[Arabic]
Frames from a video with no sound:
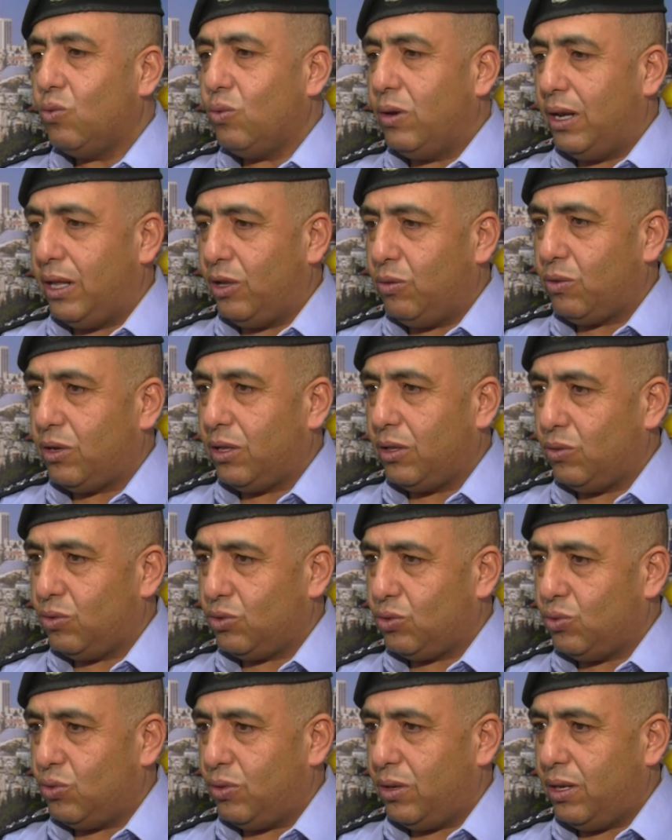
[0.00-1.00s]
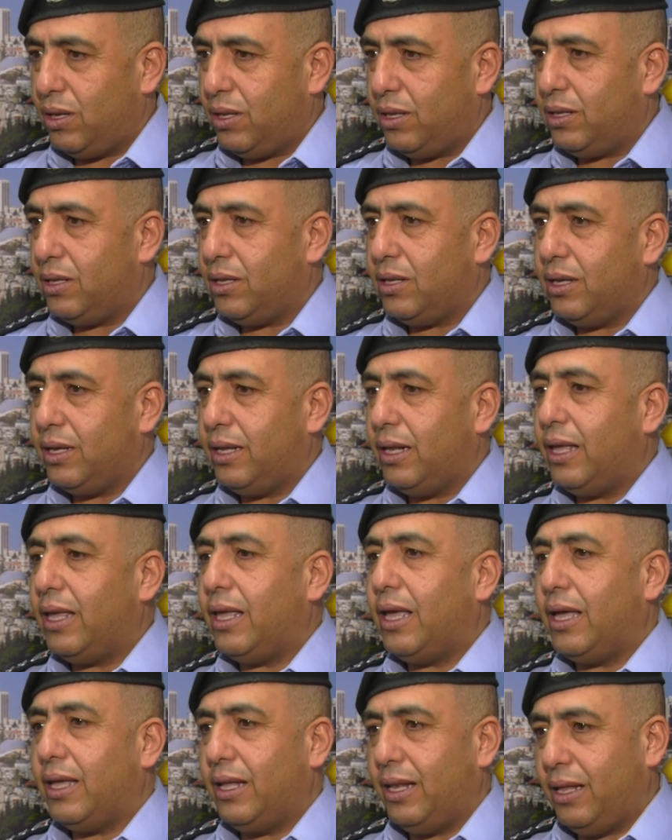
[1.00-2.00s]
ولا يمكن الوصول
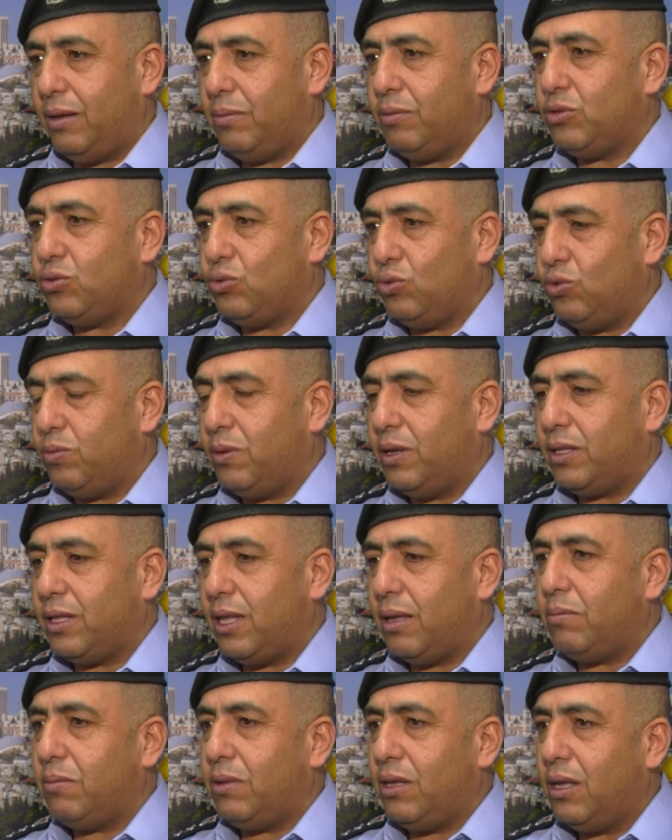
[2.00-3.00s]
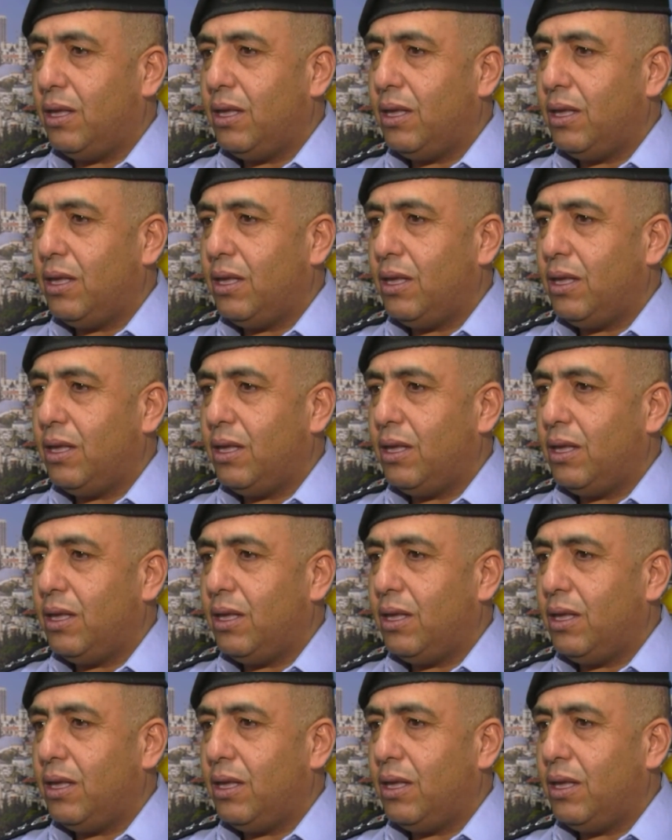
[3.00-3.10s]
إليها إلا بصعوبة تامة